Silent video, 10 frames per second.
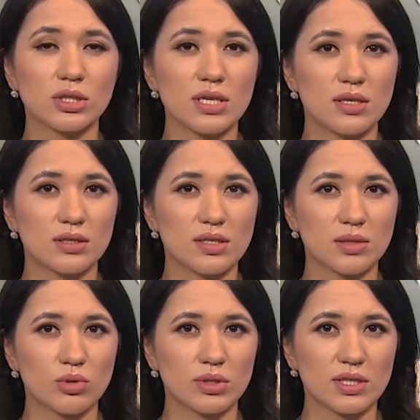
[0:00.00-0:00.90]
желательно
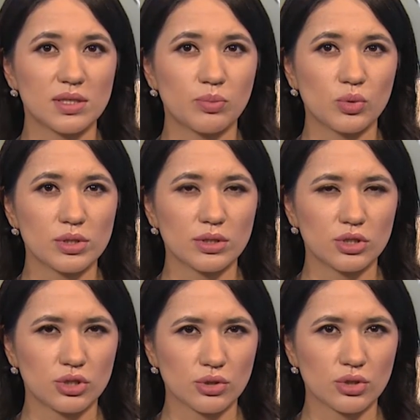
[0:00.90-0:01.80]
соблюдать пост
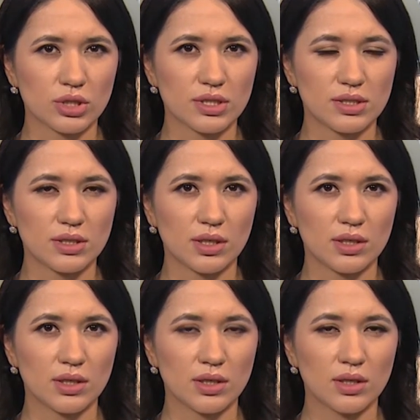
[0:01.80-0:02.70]
еще 6
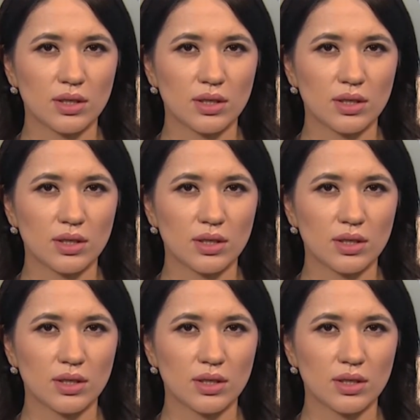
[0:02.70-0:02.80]
дней.